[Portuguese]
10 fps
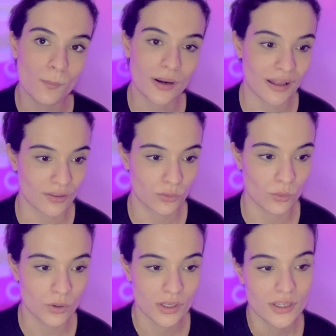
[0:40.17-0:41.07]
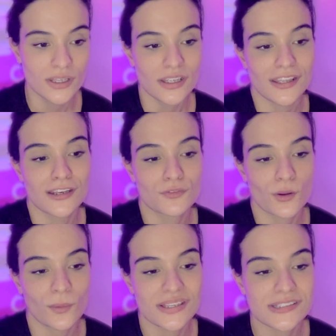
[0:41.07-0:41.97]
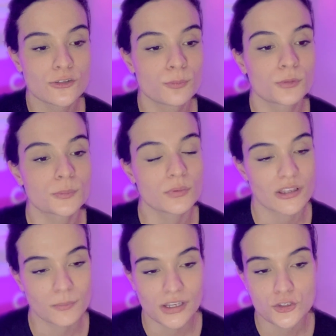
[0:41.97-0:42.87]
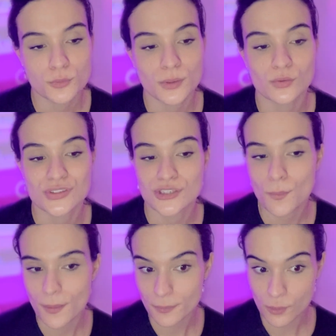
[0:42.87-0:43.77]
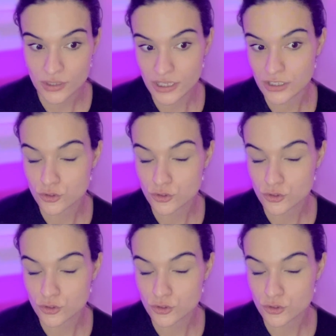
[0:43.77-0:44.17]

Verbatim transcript: para ator. Ele foi conhecido popularmente pelo seu papel em